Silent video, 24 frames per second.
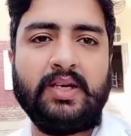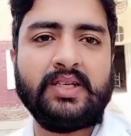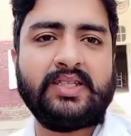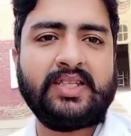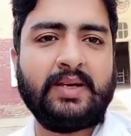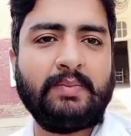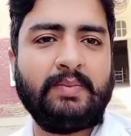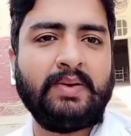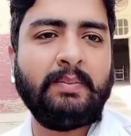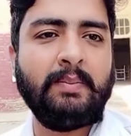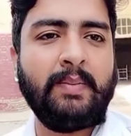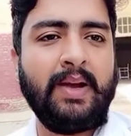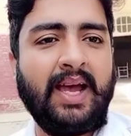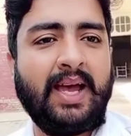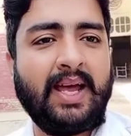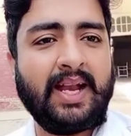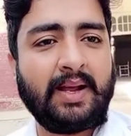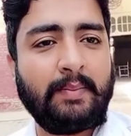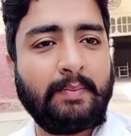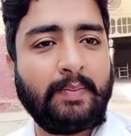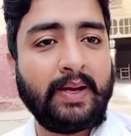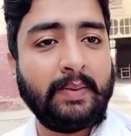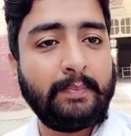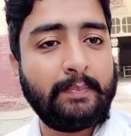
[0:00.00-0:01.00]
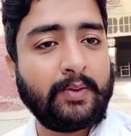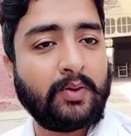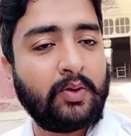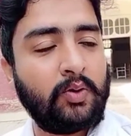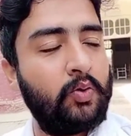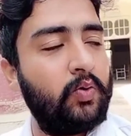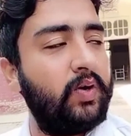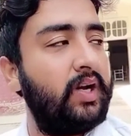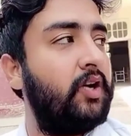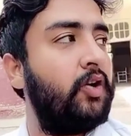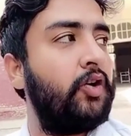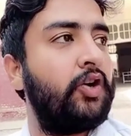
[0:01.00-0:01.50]
बस अभी मेरा पेपर
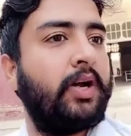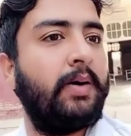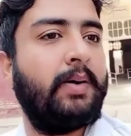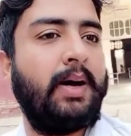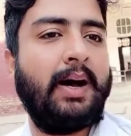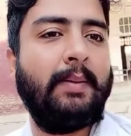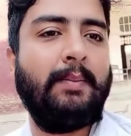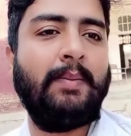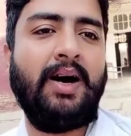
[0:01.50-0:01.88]
हुआ है और